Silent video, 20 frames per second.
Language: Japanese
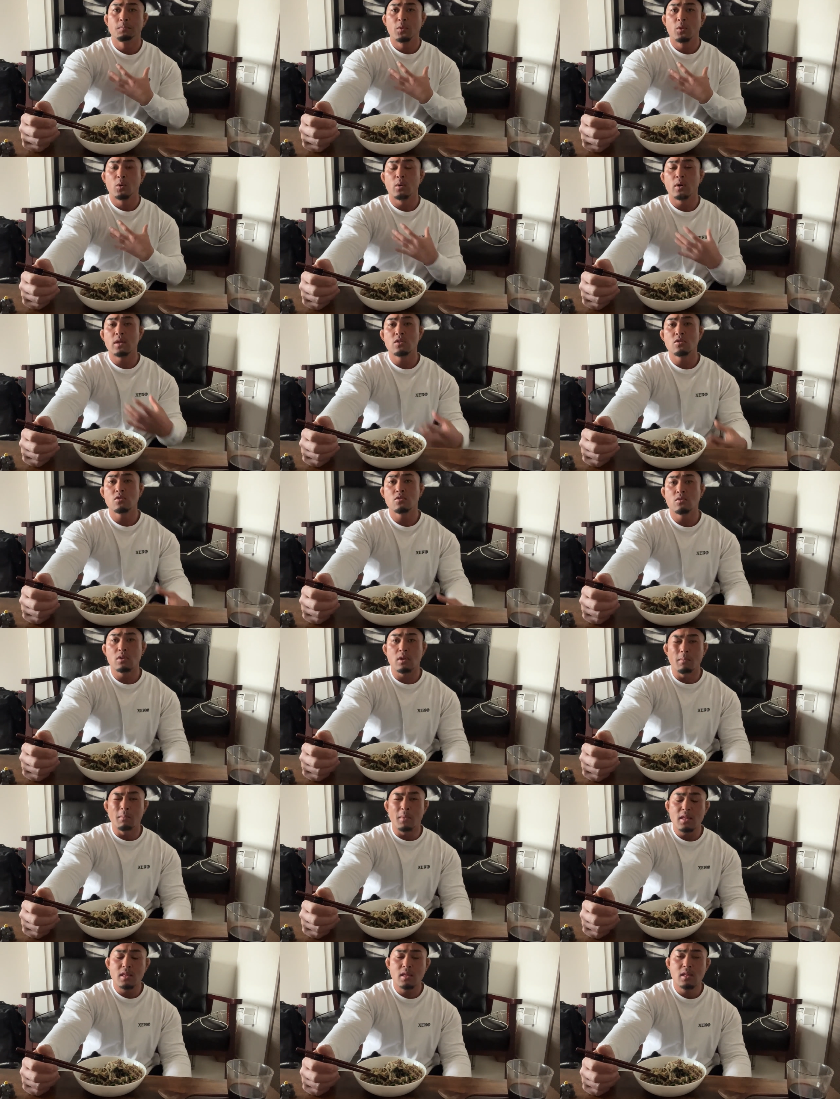トレ中に
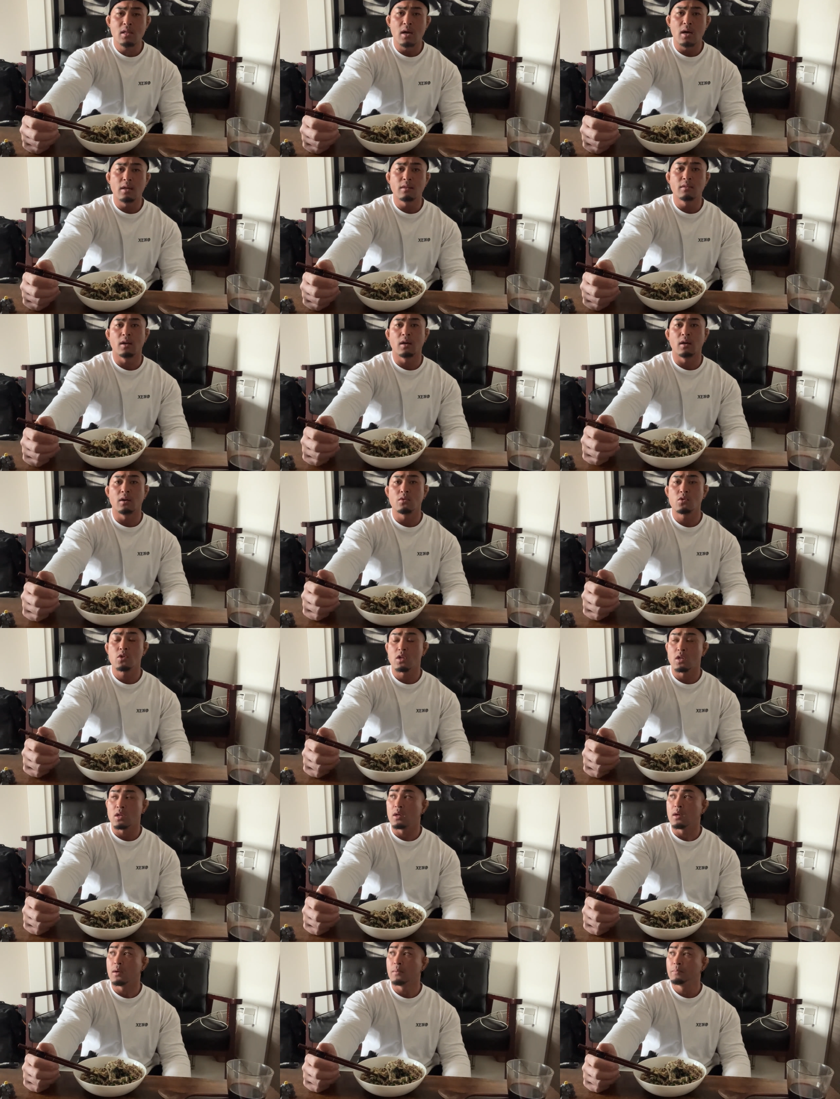めっちゃ汗かく
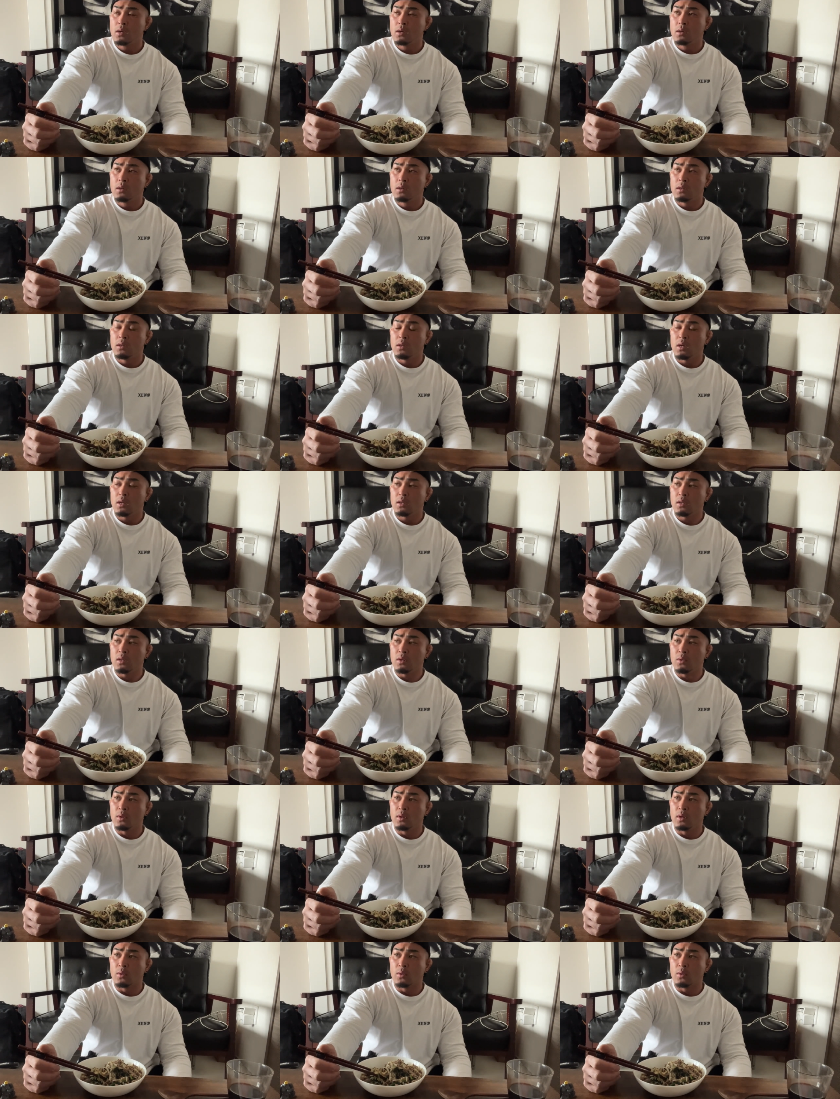し、なんて言うんだ